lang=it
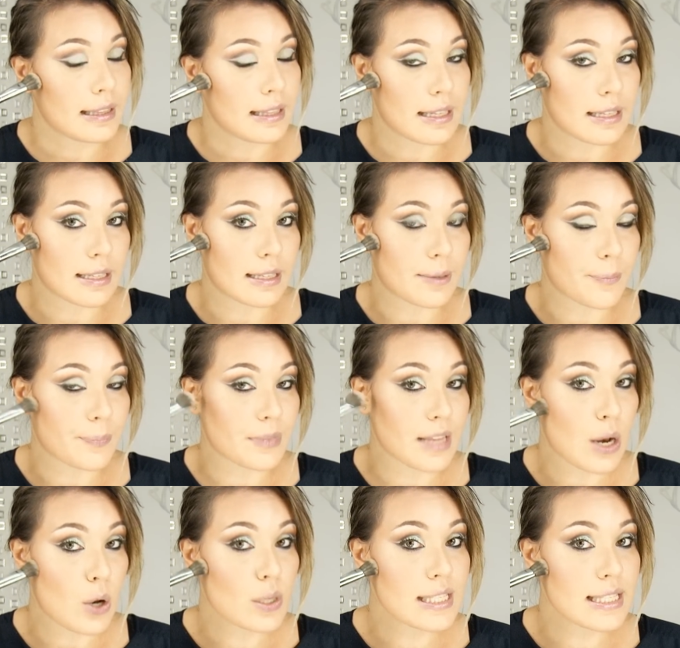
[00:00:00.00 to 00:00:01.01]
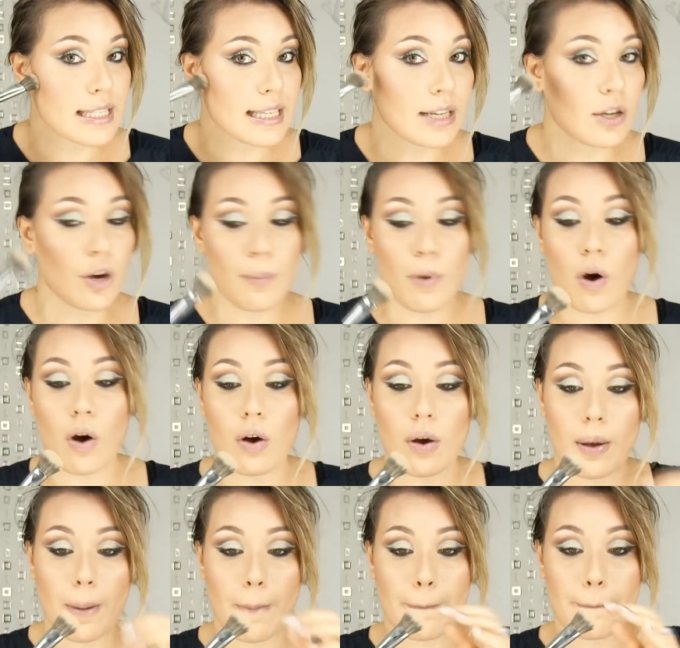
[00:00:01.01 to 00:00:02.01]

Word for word: ehm, dello zigomo